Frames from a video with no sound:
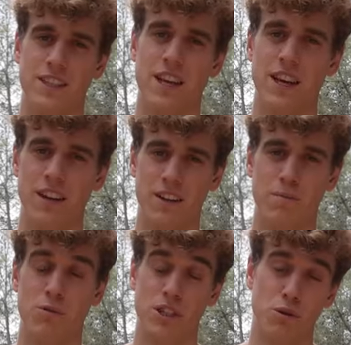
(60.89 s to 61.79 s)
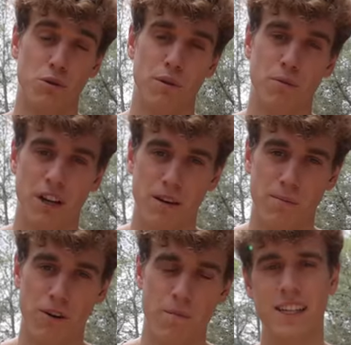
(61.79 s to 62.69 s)
estar, pues si llueve, por
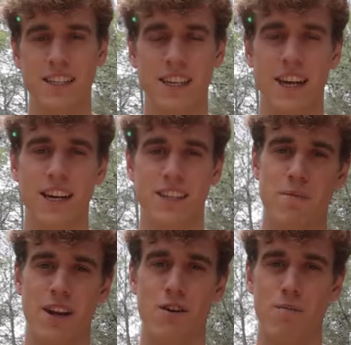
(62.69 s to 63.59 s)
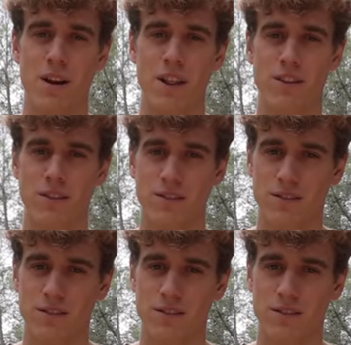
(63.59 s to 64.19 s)
ejemplo. Así que me he comprado